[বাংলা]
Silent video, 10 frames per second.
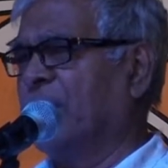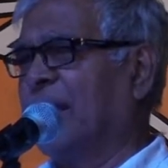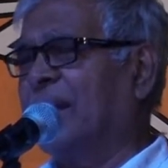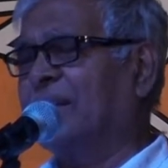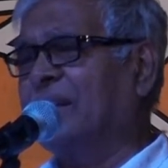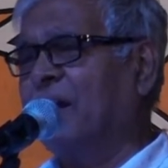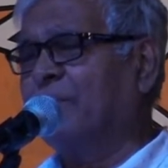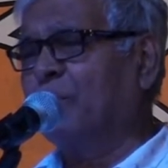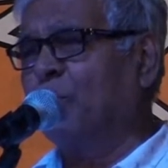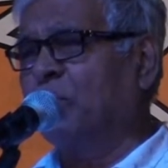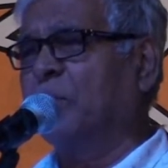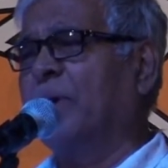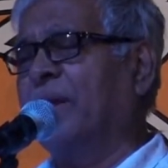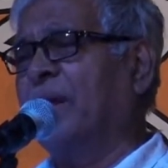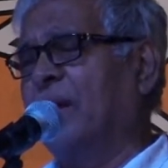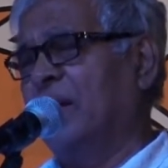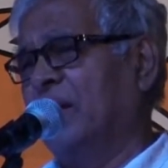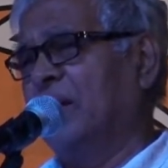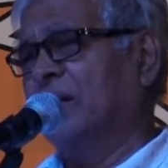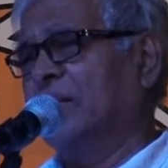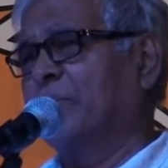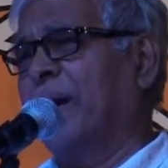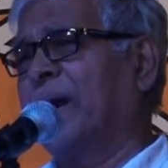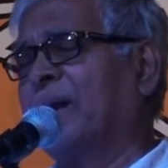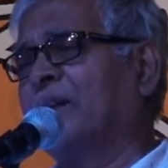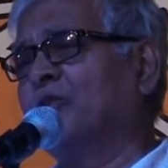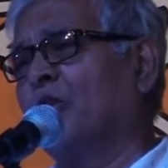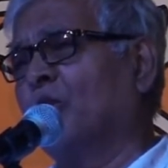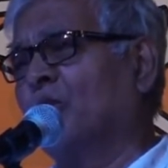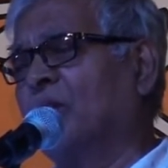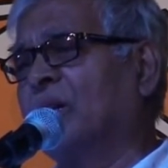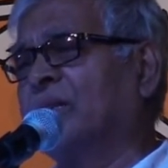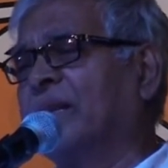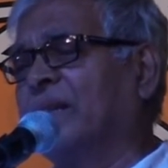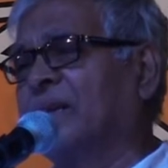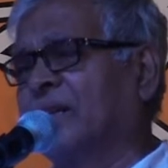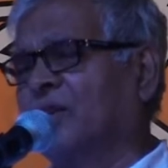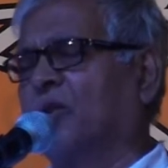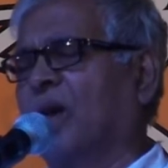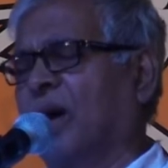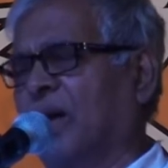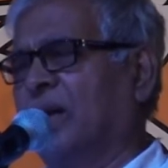এই ক্ষেত্রে আমরা বলতে পারি যে বাঙালি জনগণের চিন্তা চেতনা